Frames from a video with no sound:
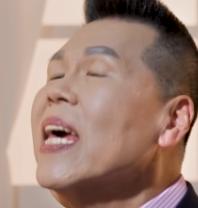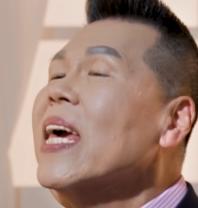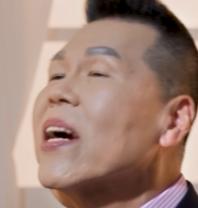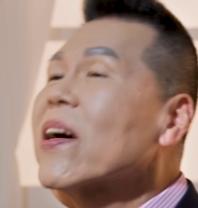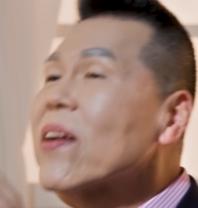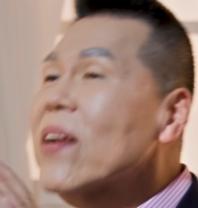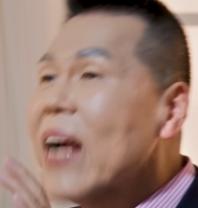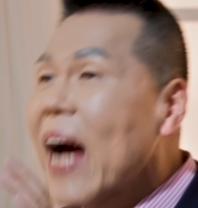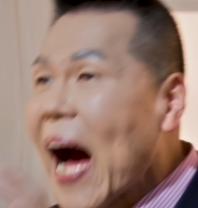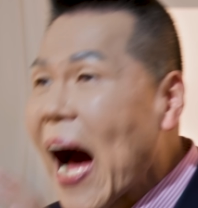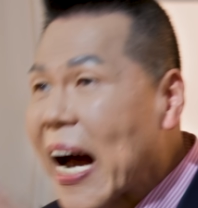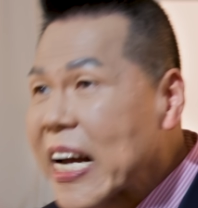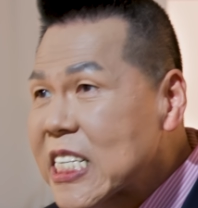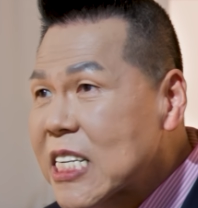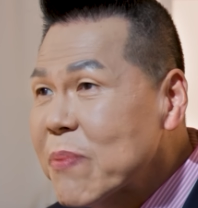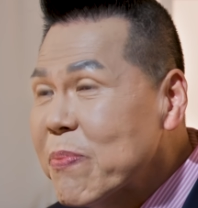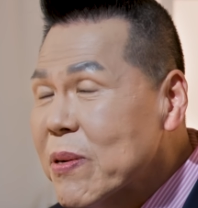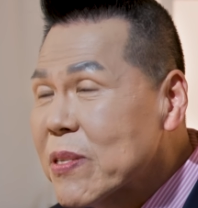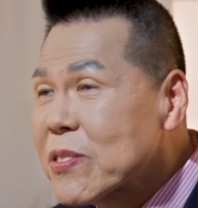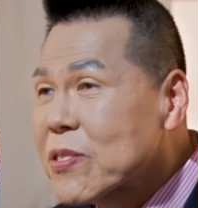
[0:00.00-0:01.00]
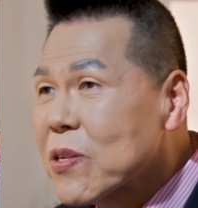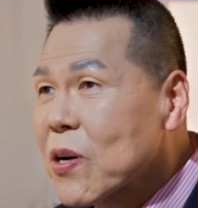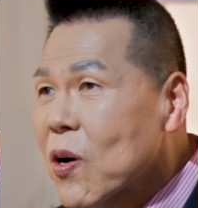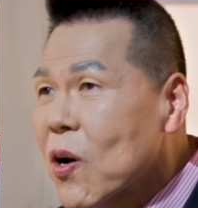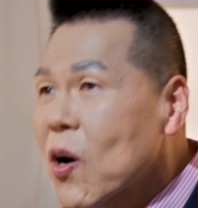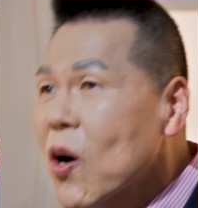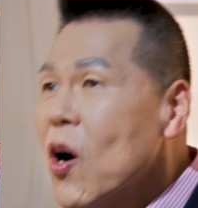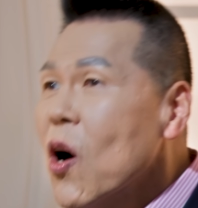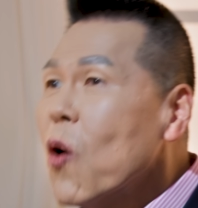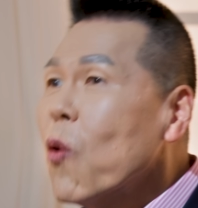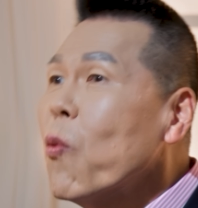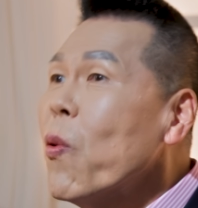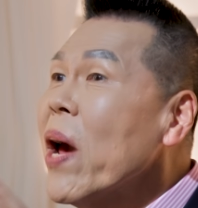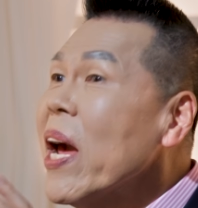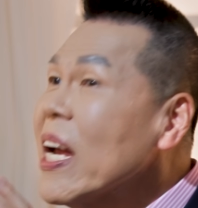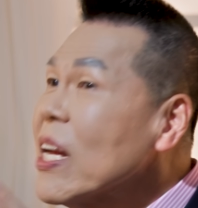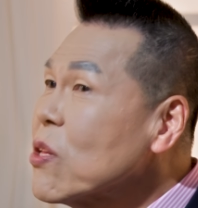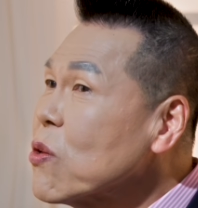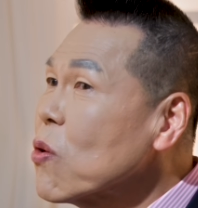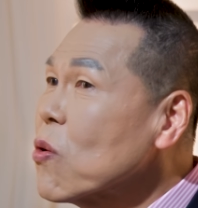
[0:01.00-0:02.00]
이거를 아시면서 왜
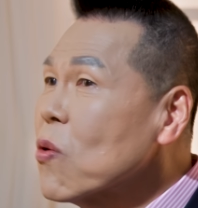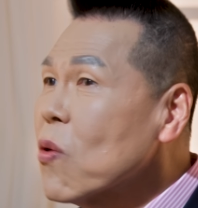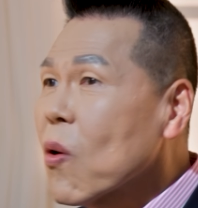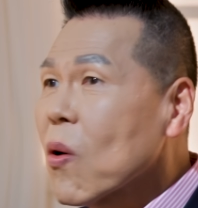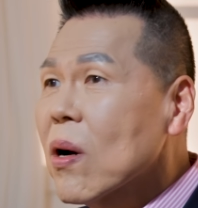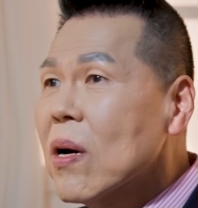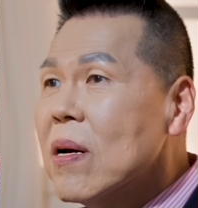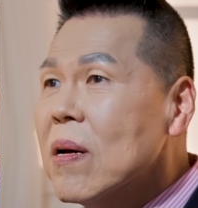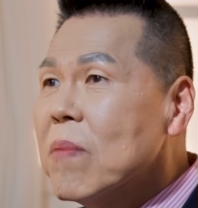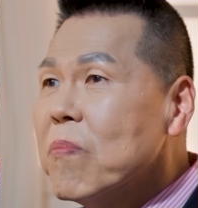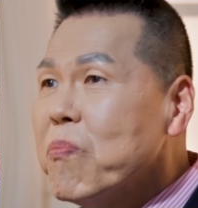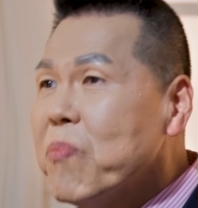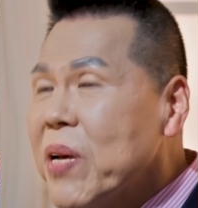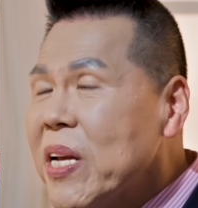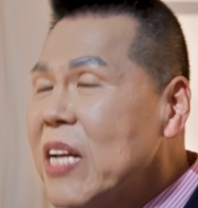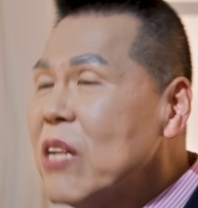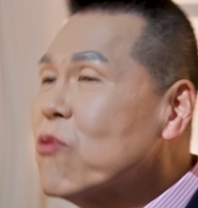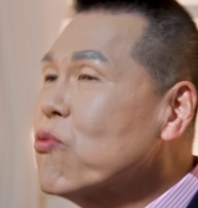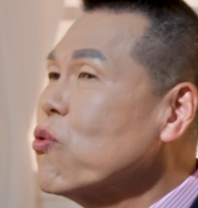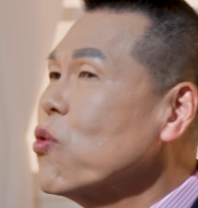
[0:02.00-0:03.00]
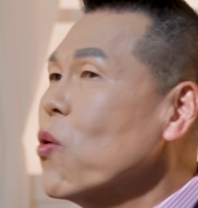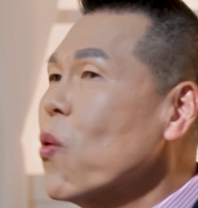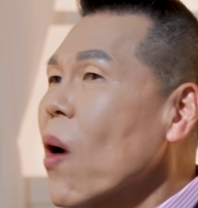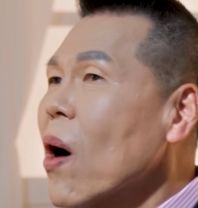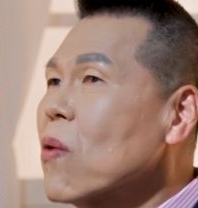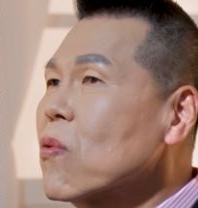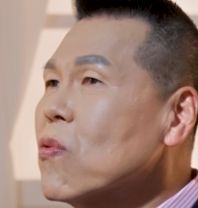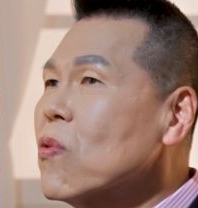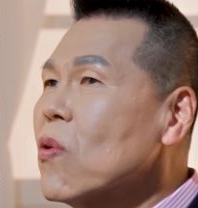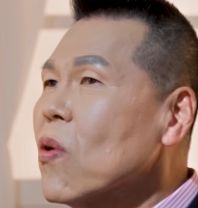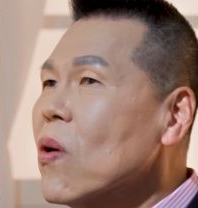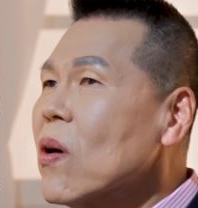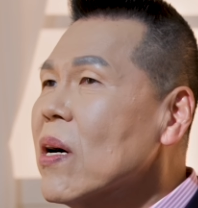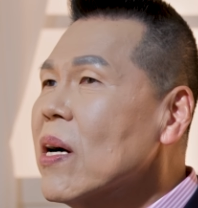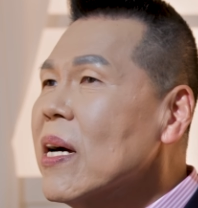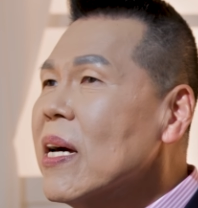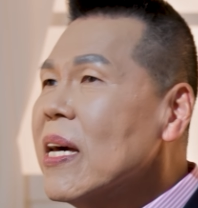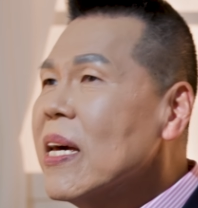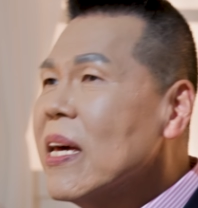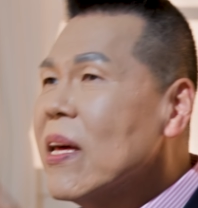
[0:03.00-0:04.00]
이토록 미리 두려워하고
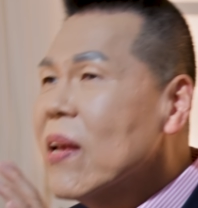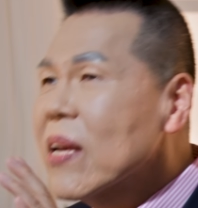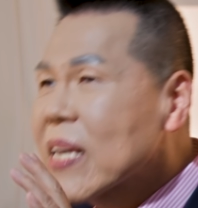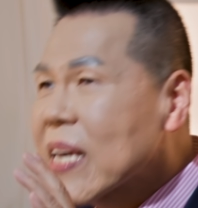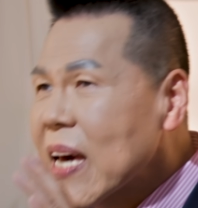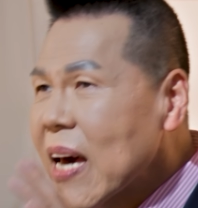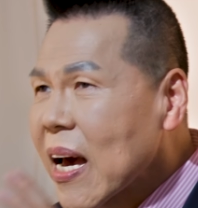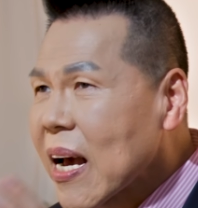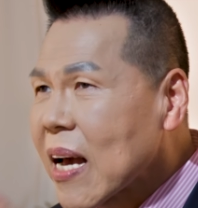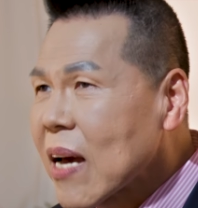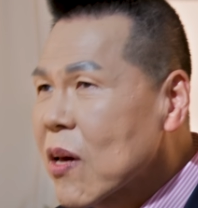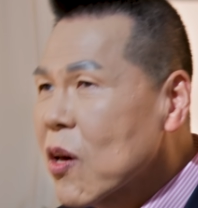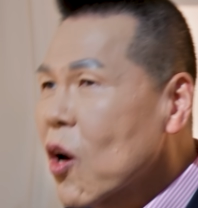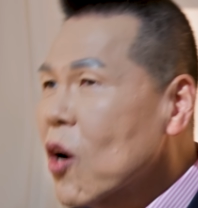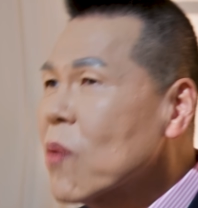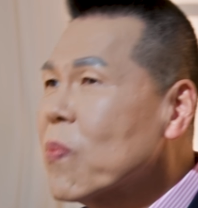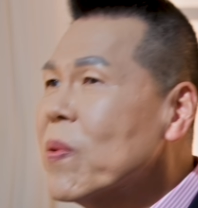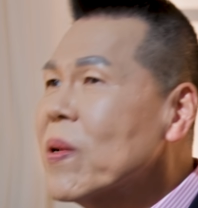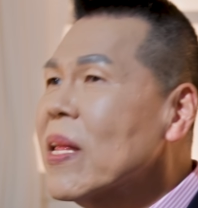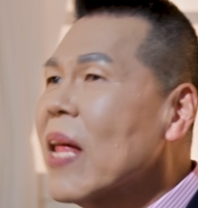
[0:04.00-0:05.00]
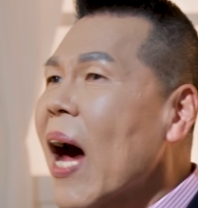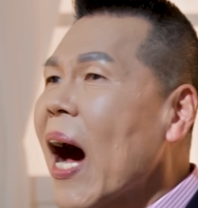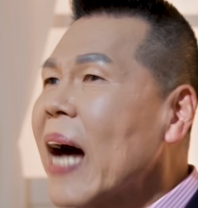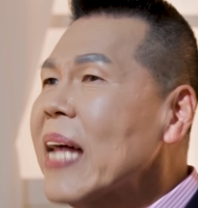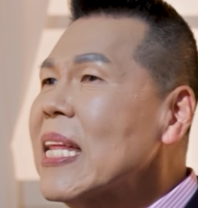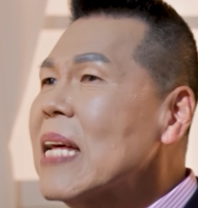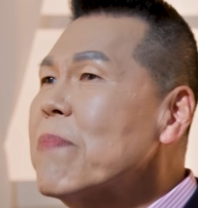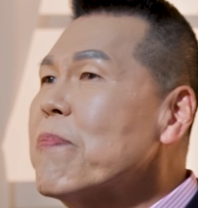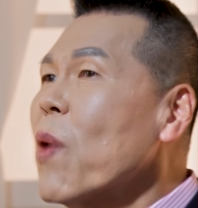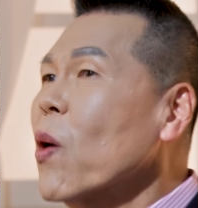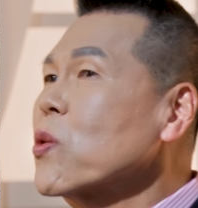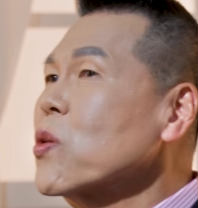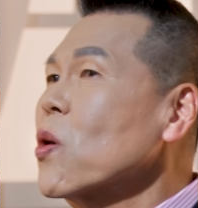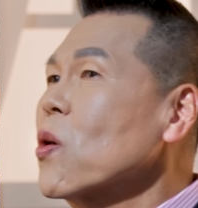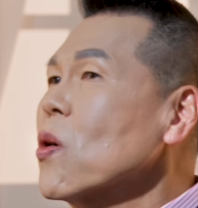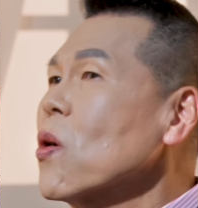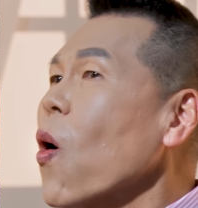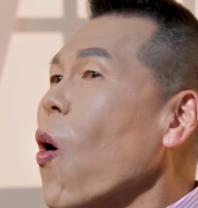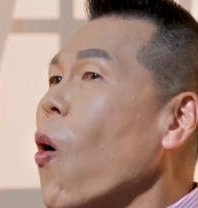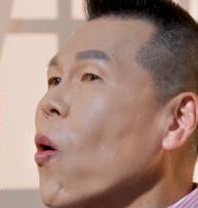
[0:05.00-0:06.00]
이렇게 여러분 하나님의
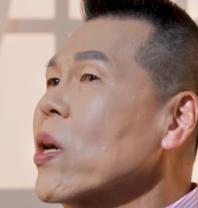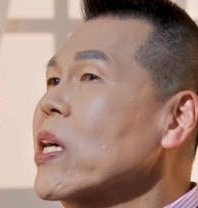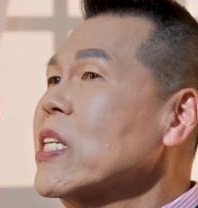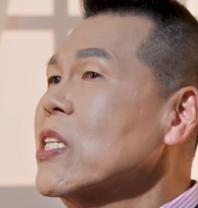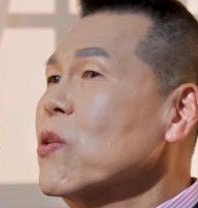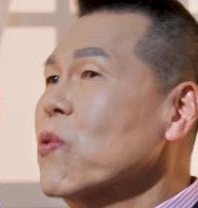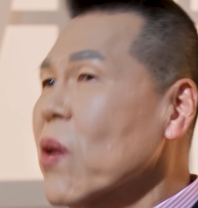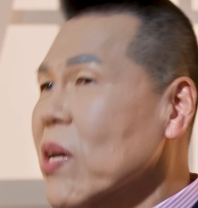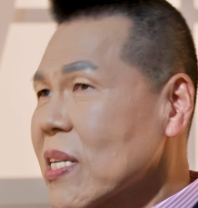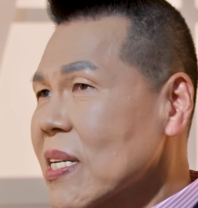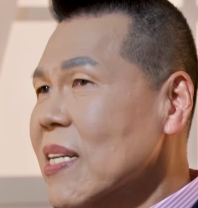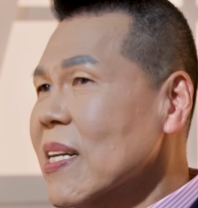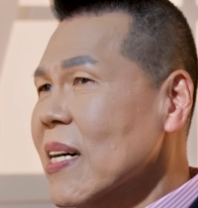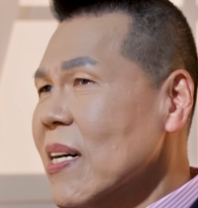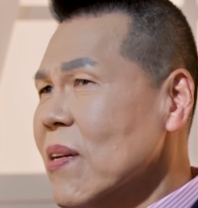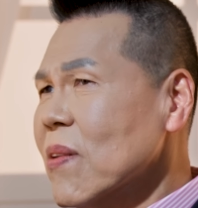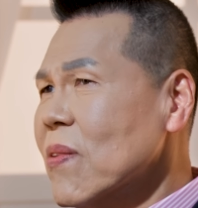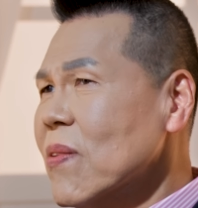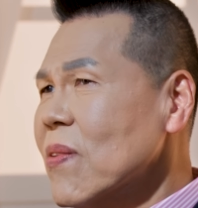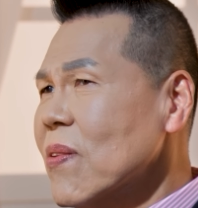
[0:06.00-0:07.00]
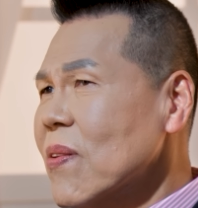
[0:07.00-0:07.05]
명령을 어기시고 계시나요?